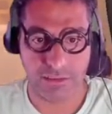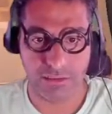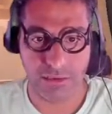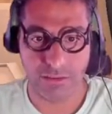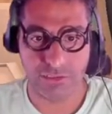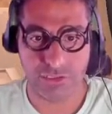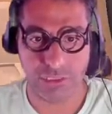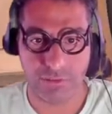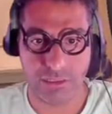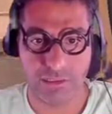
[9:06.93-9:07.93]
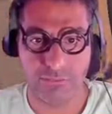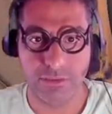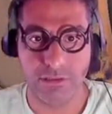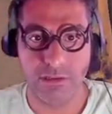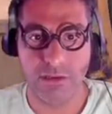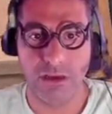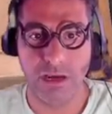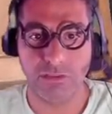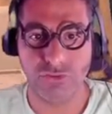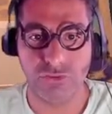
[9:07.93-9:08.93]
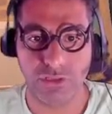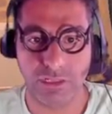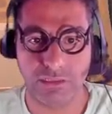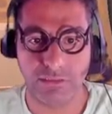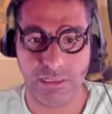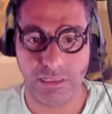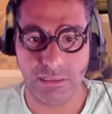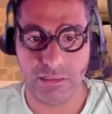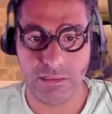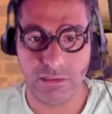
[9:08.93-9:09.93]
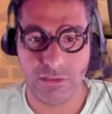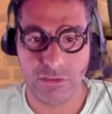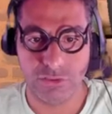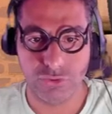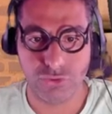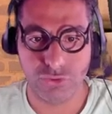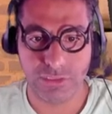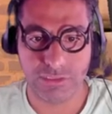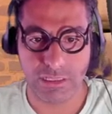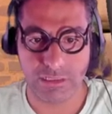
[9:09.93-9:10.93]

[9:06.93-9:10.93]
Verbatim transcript: atışına bakalım. Atış olarak da şu hizadan